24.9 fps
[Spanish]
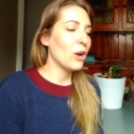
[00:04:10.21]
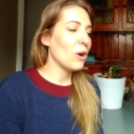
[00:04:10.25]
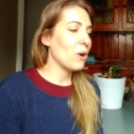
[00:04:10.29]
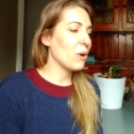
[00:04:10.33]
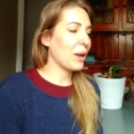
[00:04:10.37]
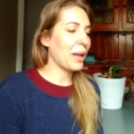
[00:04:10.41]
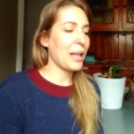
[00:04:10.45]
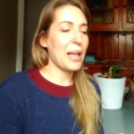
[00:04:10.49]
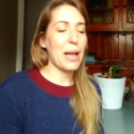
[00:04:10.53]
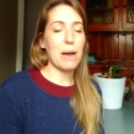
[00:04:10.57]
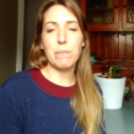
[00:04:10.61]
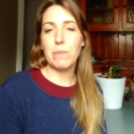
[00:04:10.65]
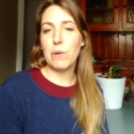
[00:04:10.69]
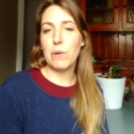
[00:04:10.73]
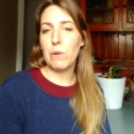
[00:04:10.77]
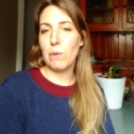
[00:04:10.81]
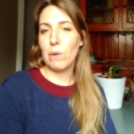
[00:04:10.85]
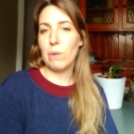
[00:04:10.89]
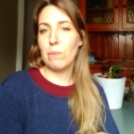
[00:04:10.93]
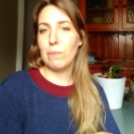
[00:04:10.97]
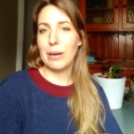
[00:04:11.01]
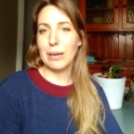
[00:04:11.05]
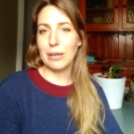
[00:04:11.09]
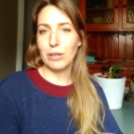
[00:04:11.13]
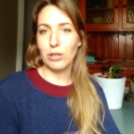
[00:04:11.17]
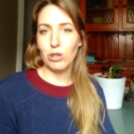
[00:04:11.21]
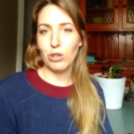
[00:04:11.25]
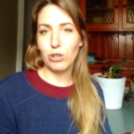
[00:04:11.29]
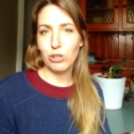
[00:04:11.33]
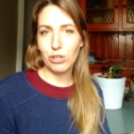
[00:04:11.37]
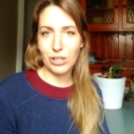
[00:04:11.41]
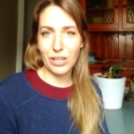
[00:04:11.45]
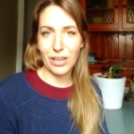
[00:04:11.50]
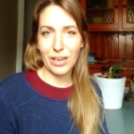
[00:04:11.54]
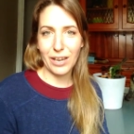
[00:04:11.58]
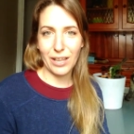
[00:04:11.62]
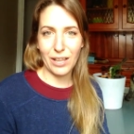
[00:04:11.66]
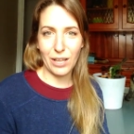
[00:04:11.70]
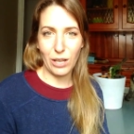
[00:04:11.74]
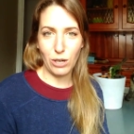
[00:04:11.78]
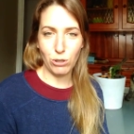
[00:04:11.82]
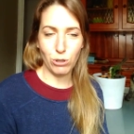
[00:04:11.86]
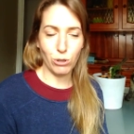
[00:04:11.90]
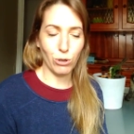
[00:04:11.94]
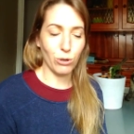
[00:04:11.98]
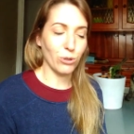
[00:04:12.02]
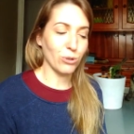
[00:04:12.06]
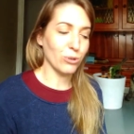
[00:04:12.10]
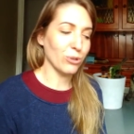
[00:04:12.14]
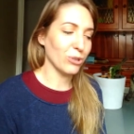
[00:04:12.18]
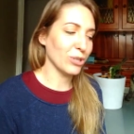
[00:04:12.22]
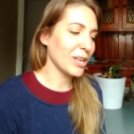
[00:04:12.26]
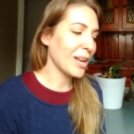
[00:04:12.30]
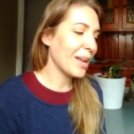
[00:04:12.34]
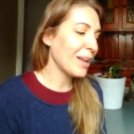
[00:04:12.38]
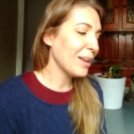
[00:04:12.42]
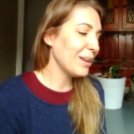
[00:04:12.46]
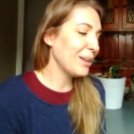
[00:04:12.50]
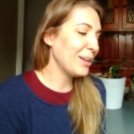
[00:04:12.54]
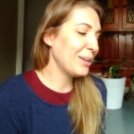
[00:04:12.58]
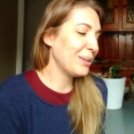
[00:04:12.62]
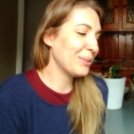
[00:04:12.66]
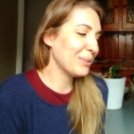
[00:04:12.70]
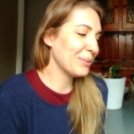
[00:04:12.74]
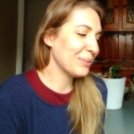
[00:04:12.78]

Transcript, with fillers: o que ya me vuelva agnóstica del todo, ¿sabes?